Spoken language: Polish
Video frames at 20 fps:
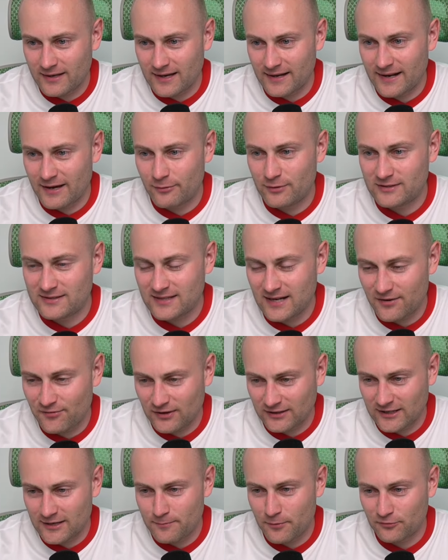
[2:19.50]
kanały
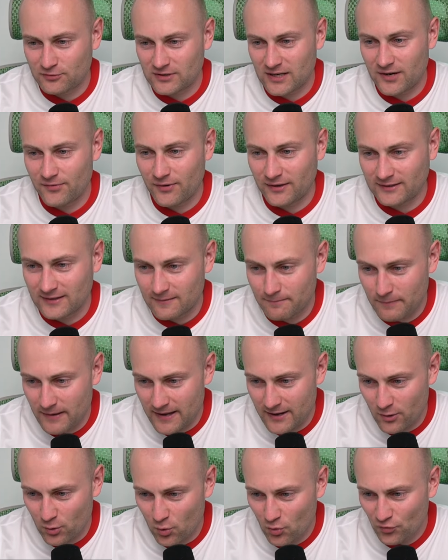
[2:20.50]
Strefa Typów, Strefa
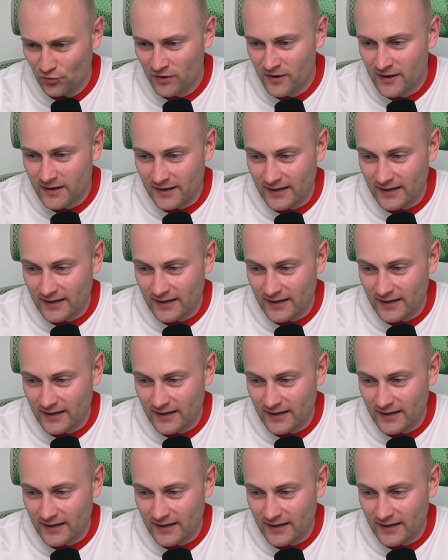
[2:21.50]
Typerów.